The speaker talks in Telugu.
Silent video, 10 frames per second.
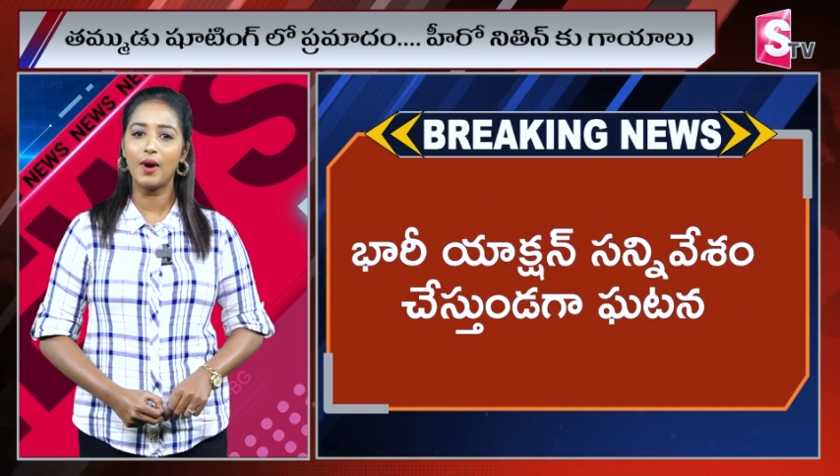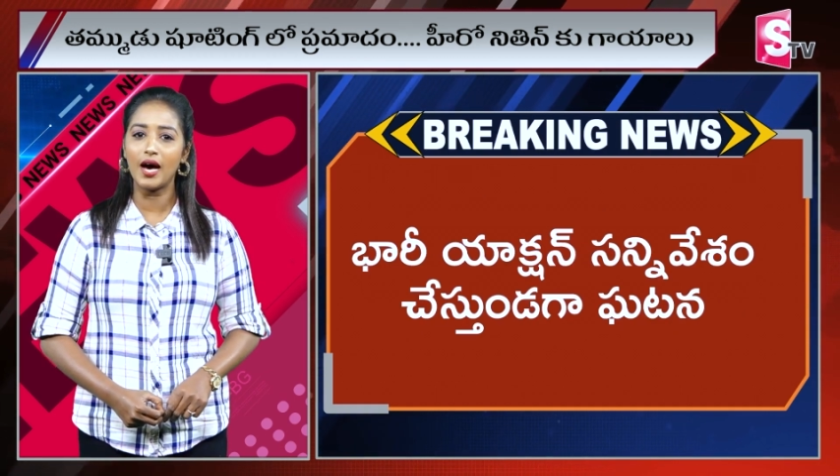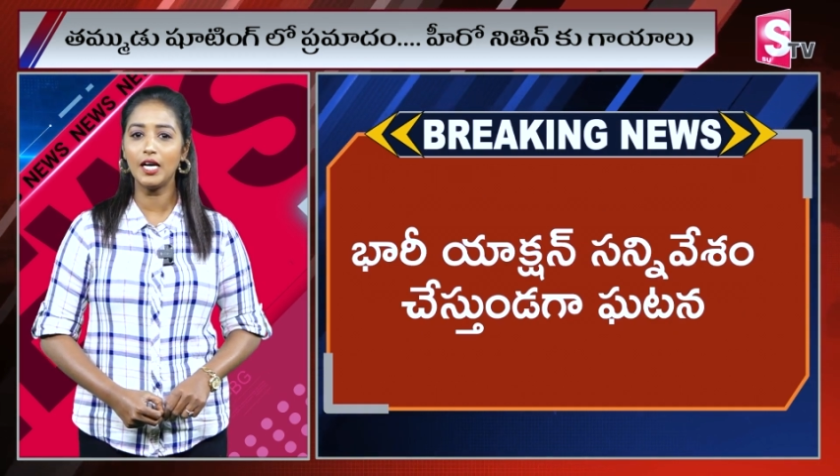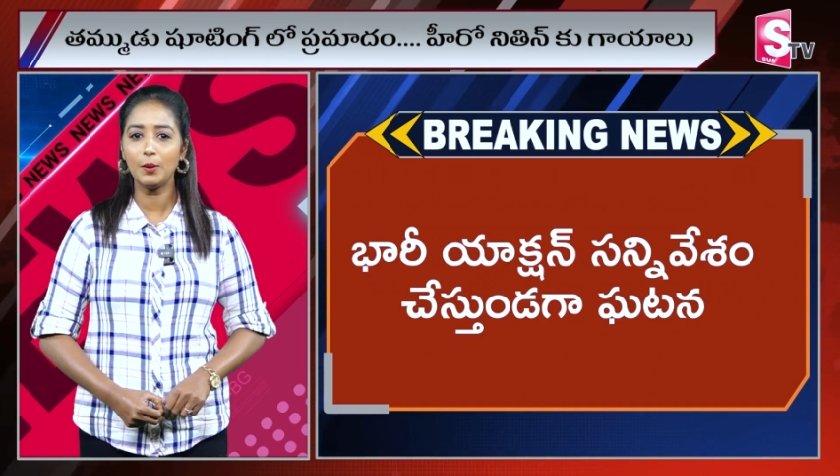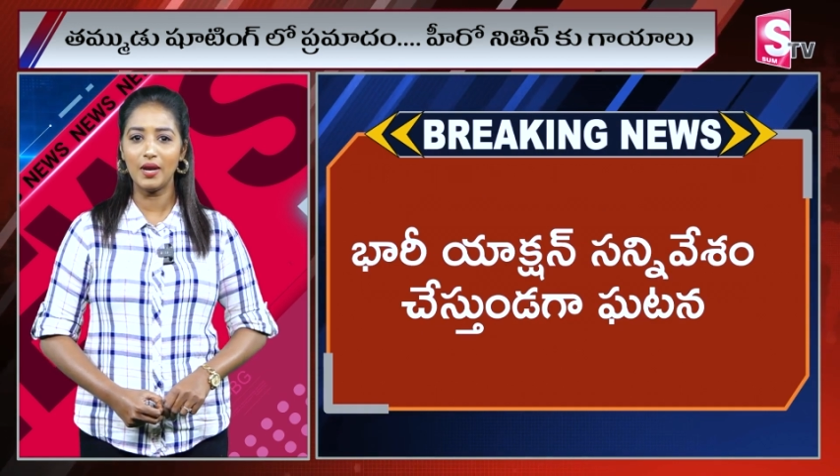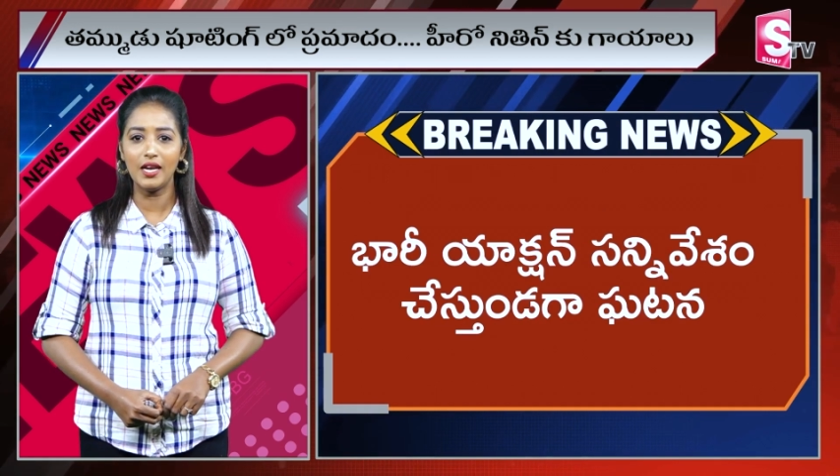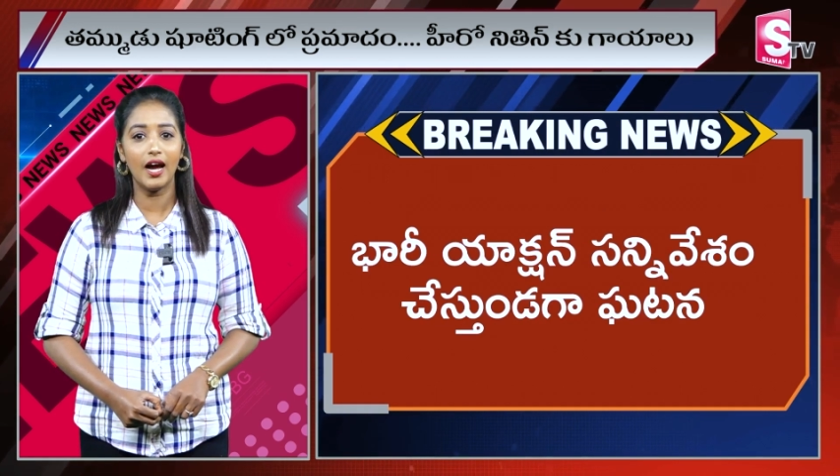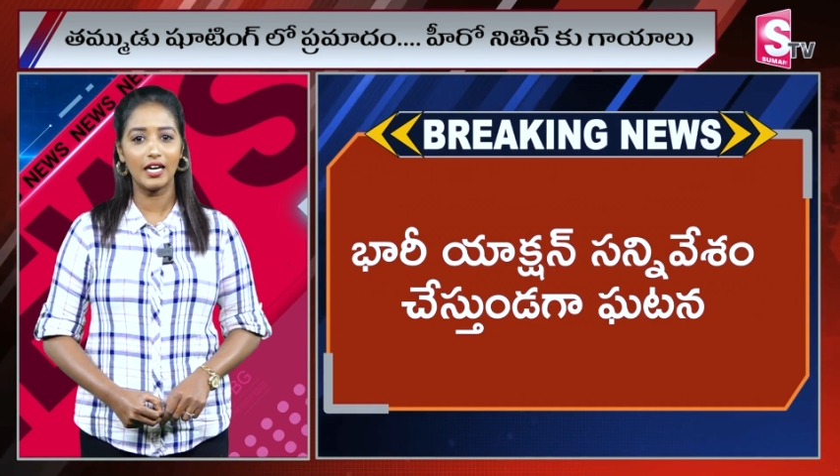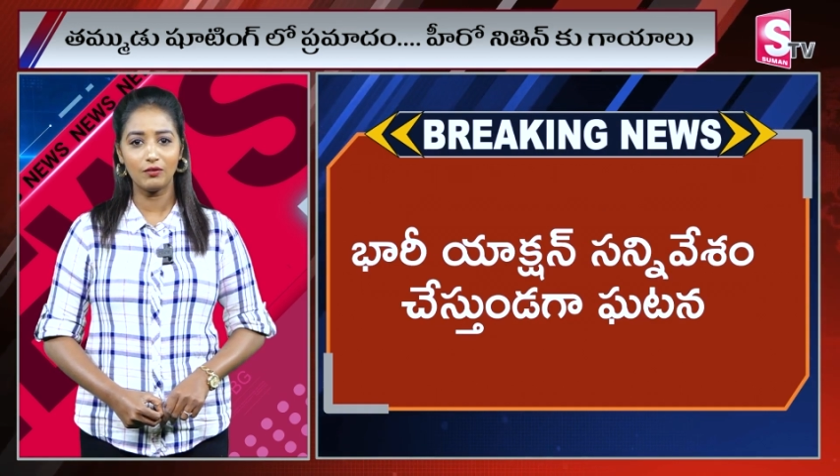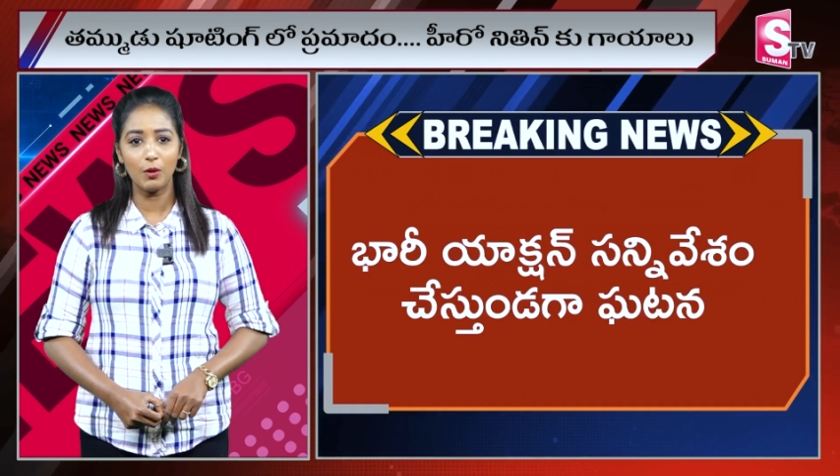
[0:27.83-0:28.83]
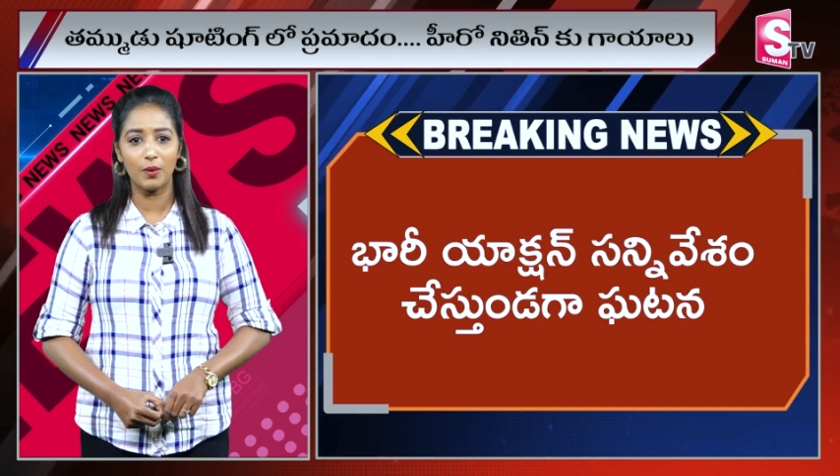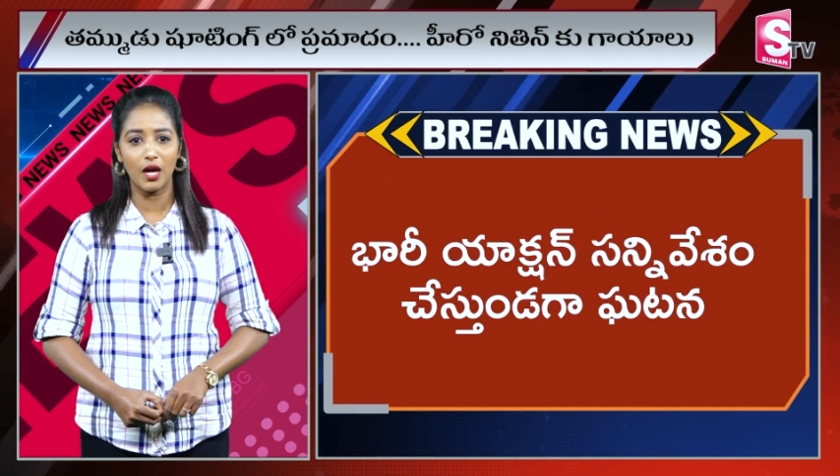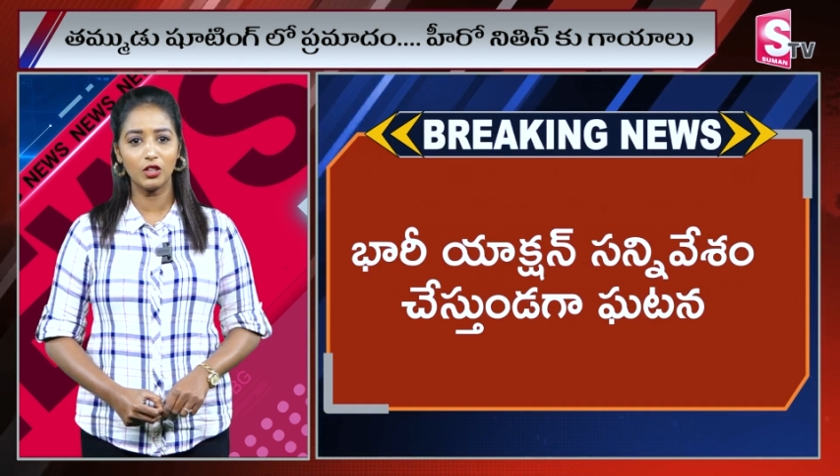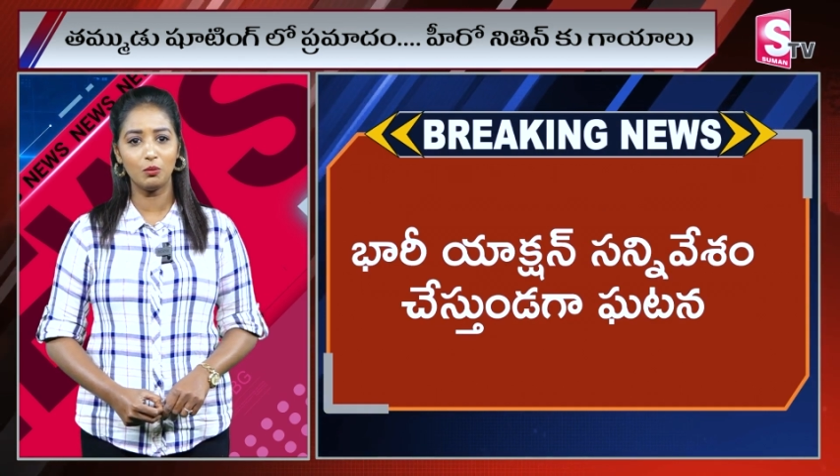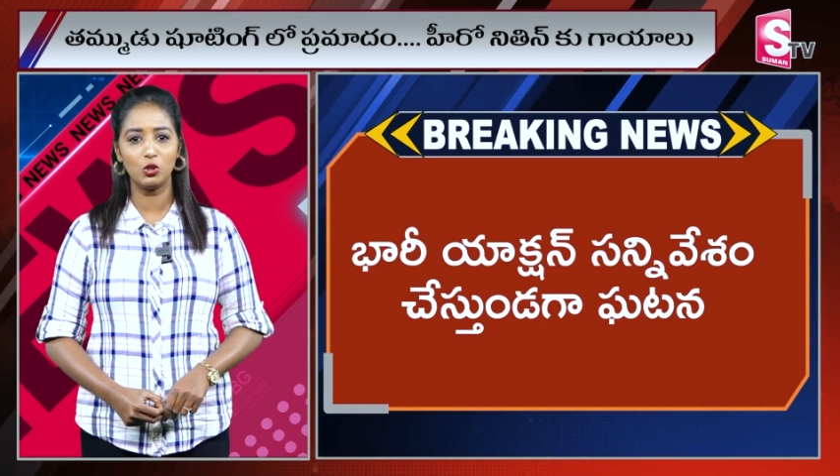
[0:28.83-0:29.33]
మారేడుమిల్లి అటవీ
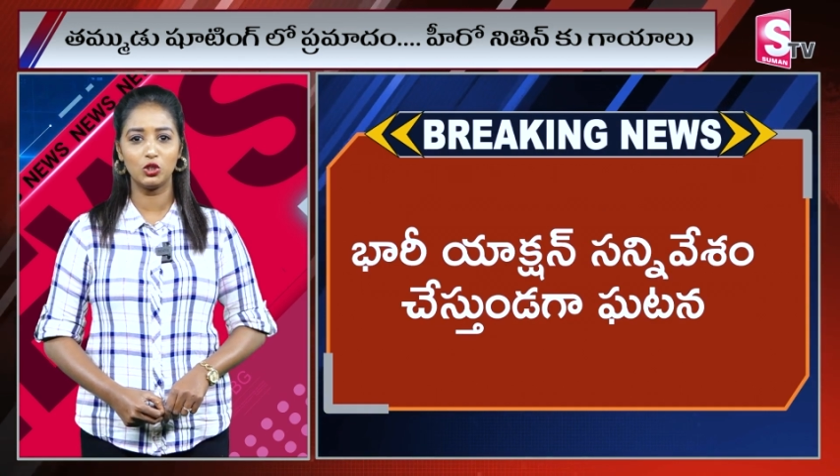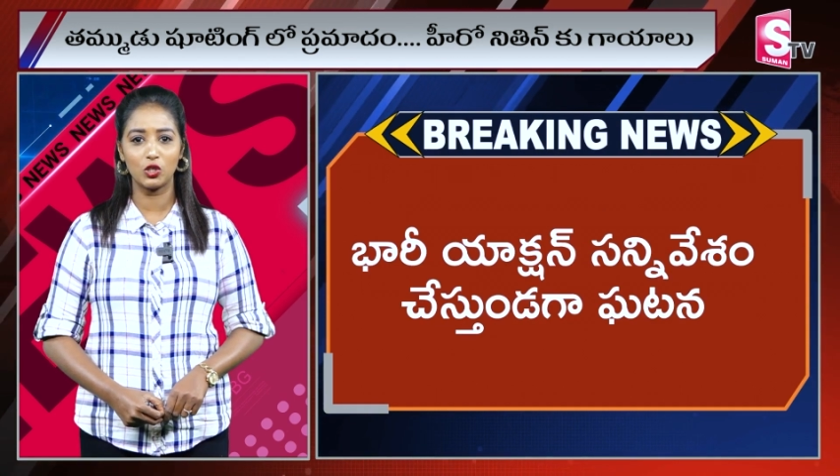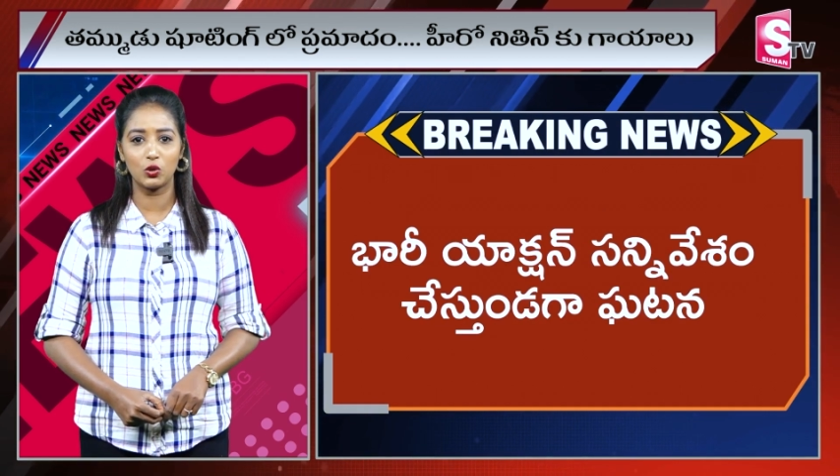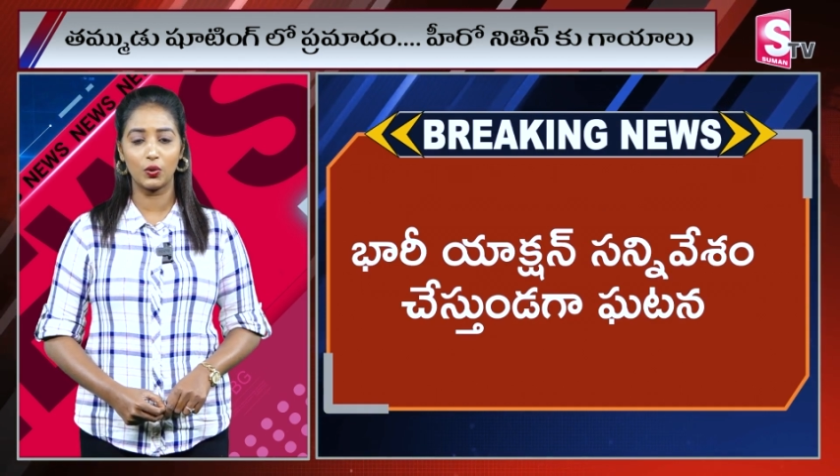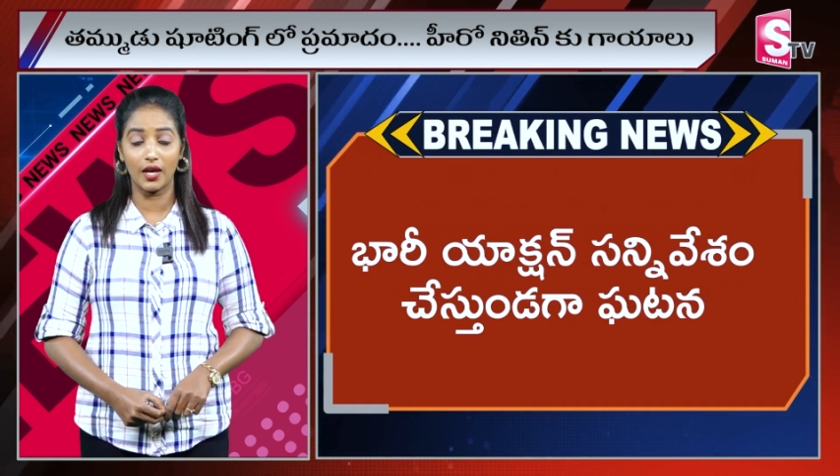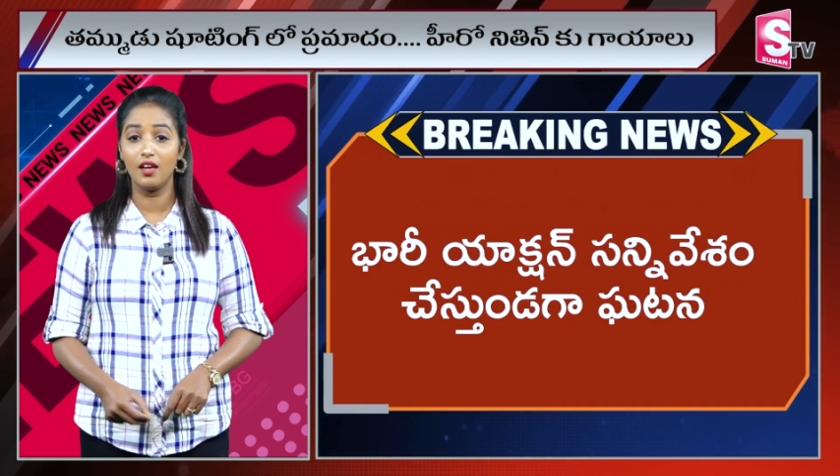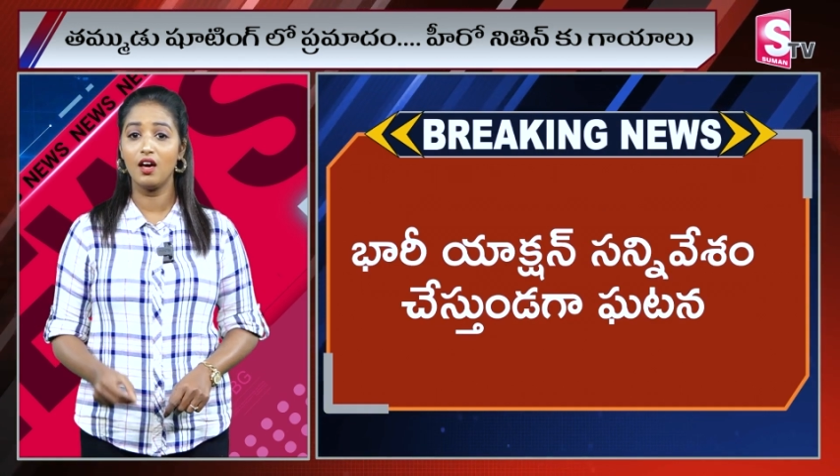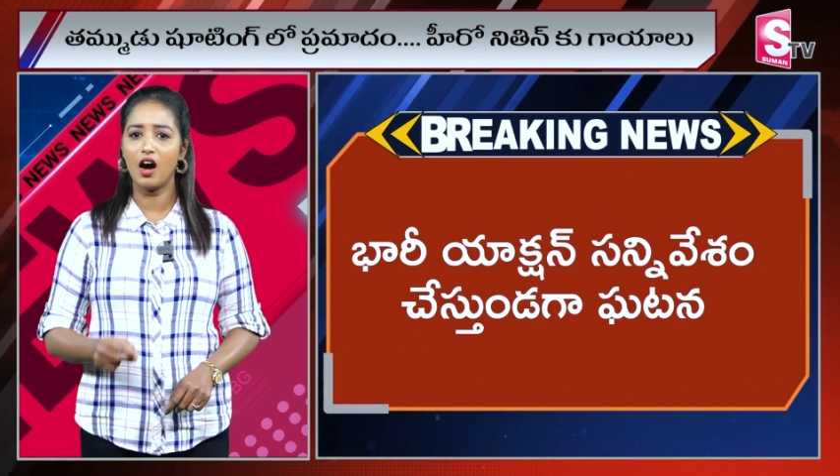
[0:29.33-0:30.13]
ప్రాంతంలో జరుగుతుంది